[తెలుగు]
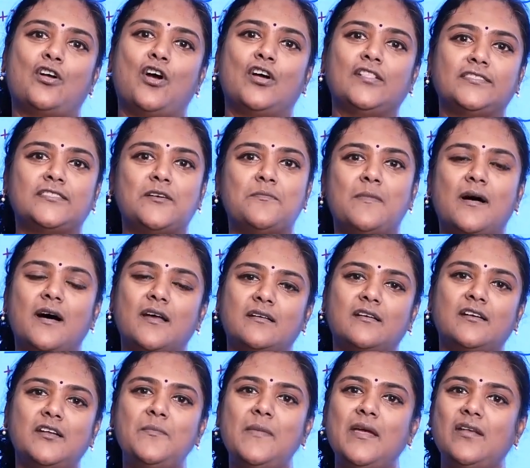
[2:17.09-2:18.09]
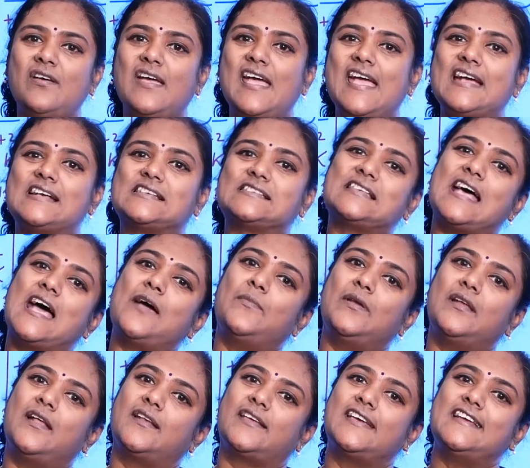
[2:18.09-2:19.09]
కొంత మార్కుని మీరు
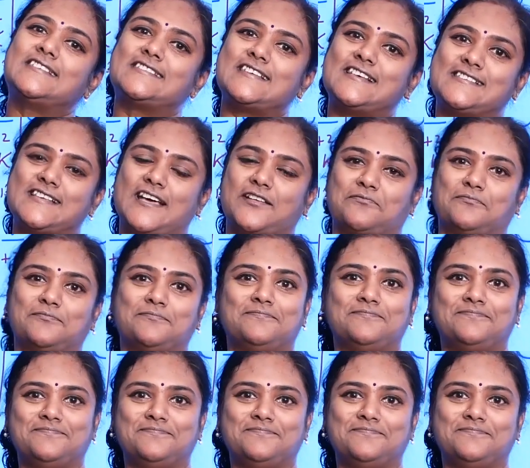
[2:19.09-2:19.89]
ఎగ్జామినర్కి ఇచ్చేశారు